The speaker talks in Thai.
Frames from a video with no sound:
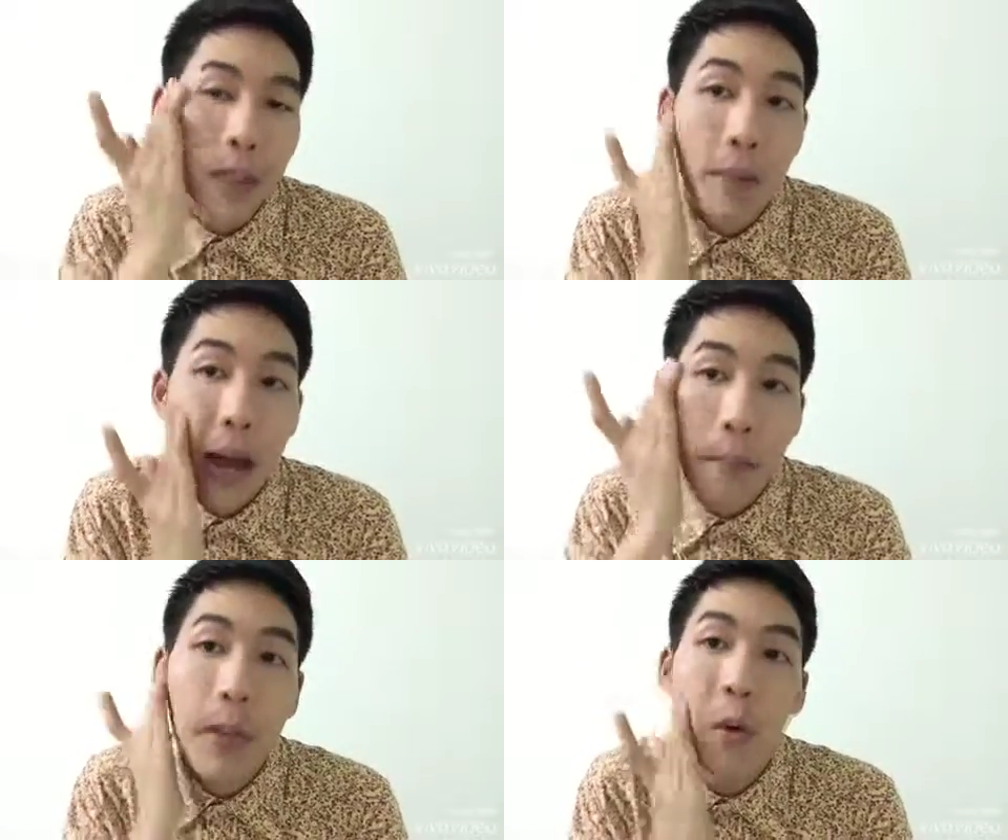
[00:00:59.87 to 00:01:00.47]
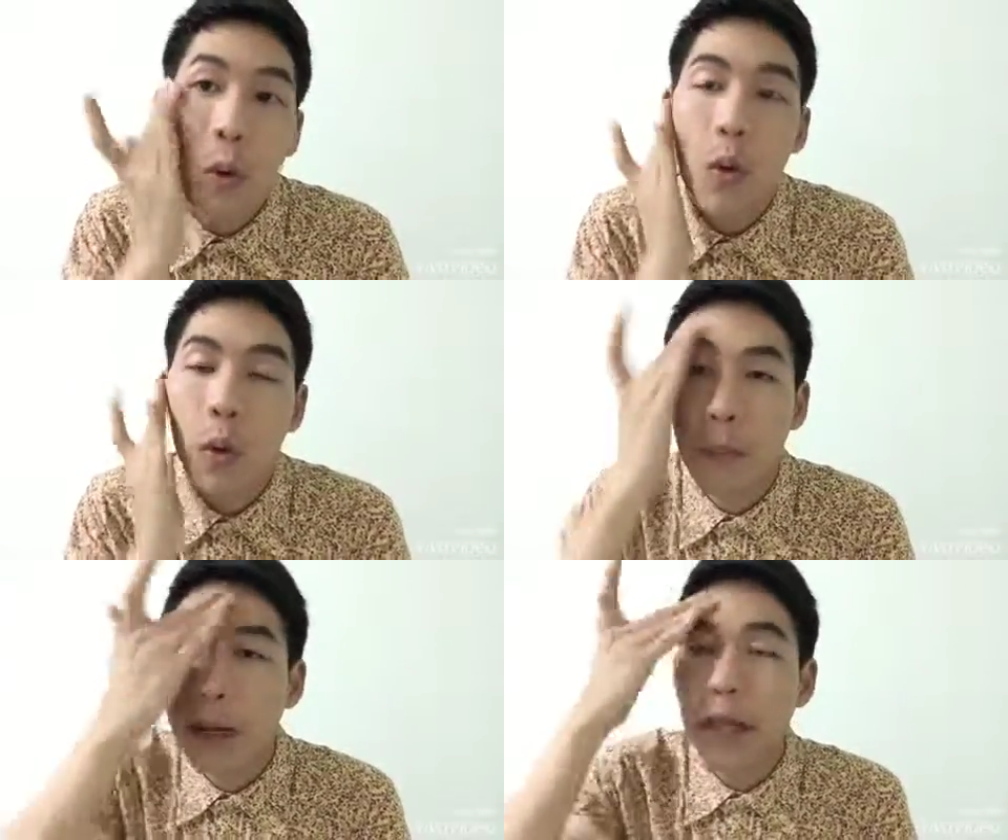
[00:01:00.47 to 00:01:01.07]
ปรับสภาพผิวของ
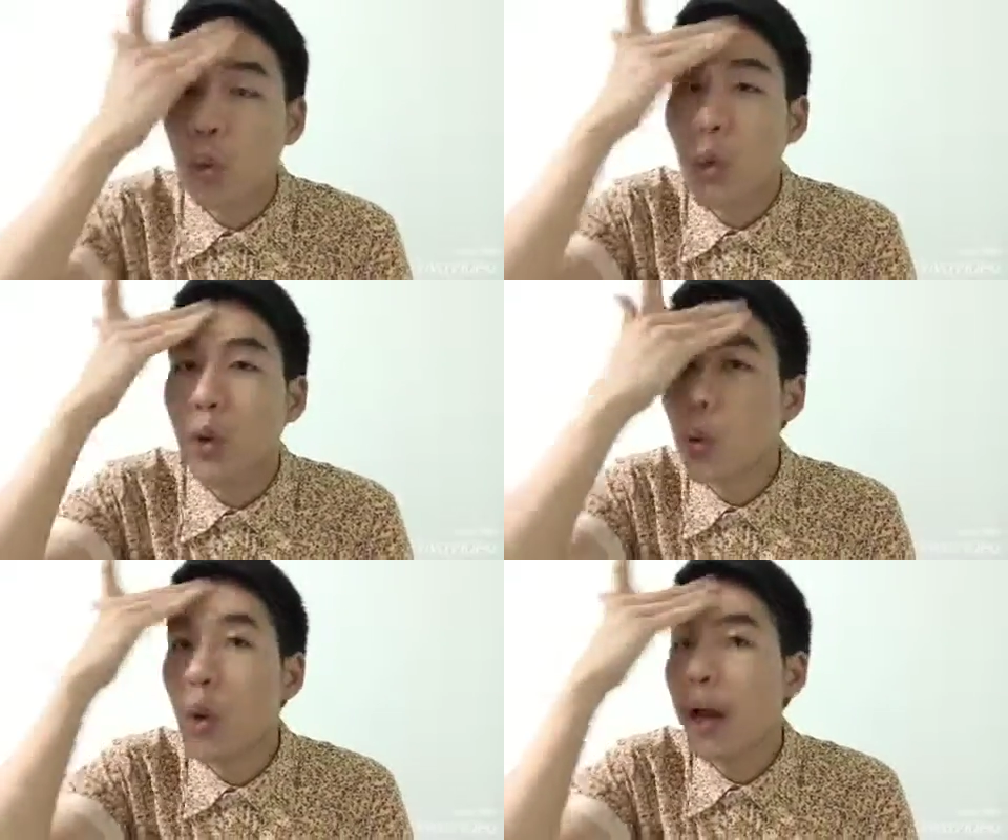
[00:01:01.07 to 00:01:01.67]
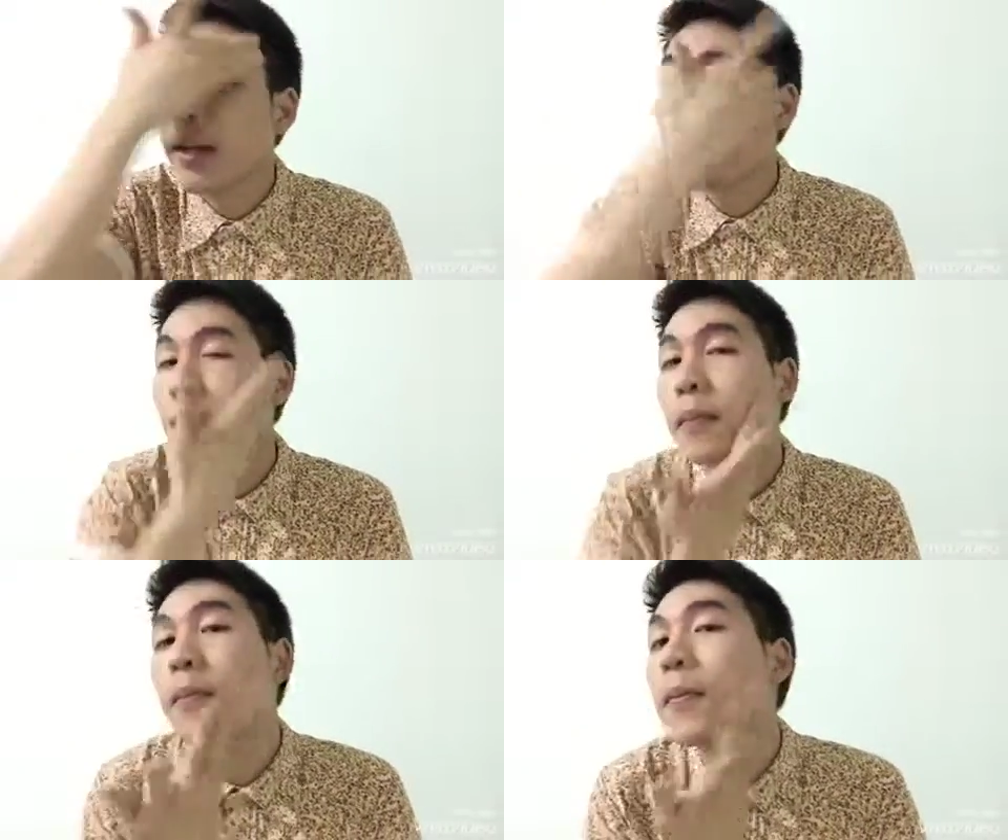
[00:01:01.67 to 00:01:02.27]
คุณไปในตัวด้วย
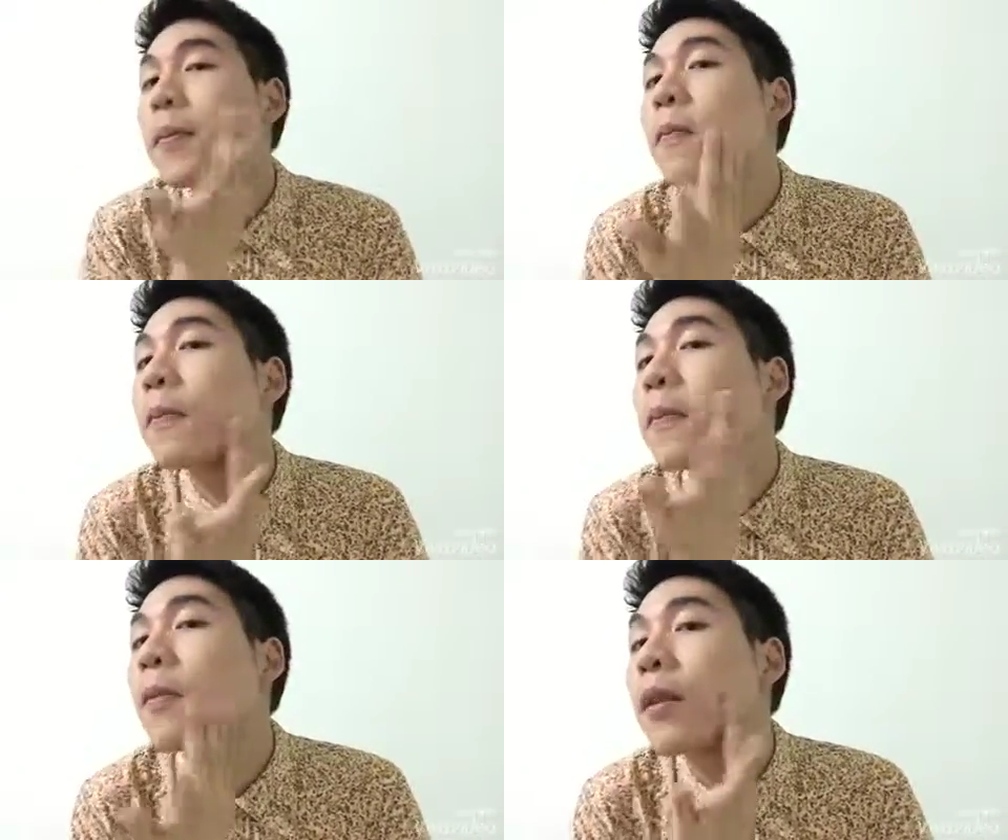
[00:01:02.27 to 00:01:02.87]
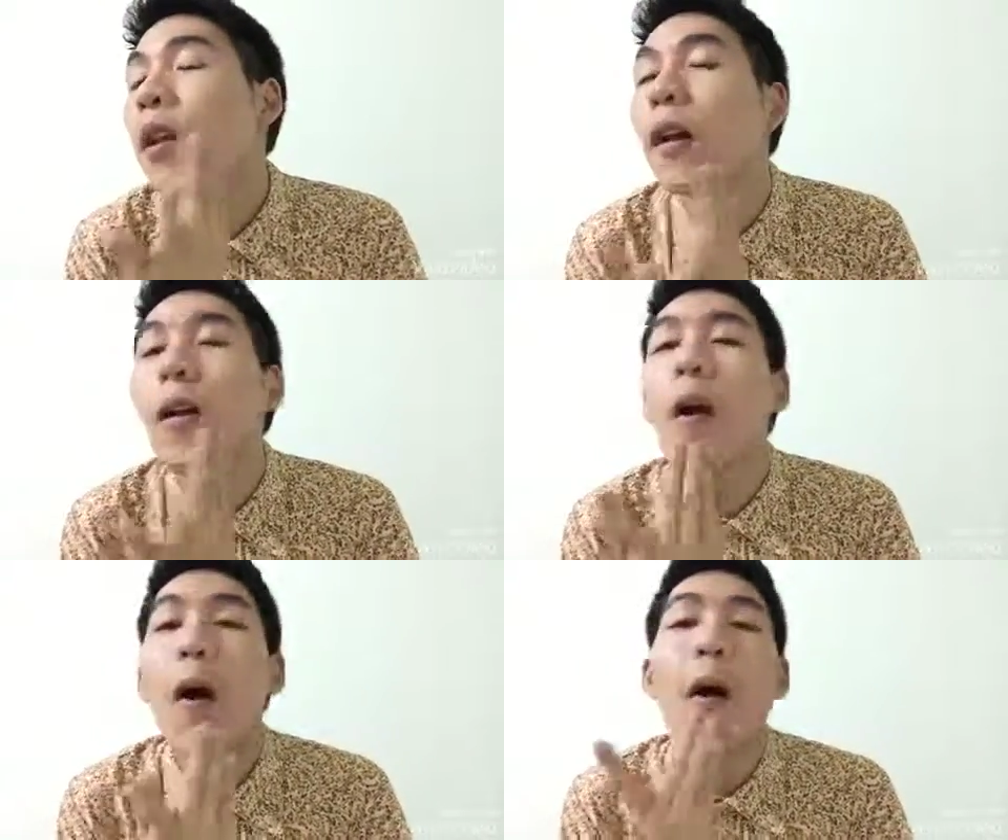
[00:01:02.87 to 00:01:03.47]
แล้
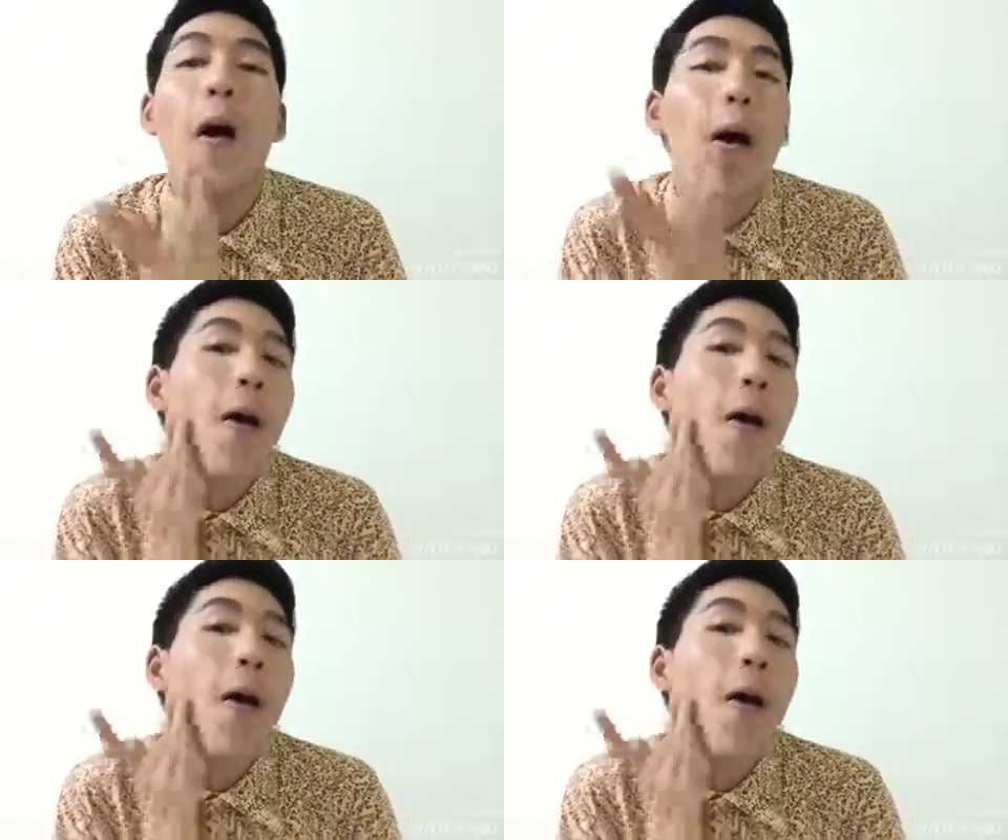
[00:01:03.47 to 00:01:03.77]
วก็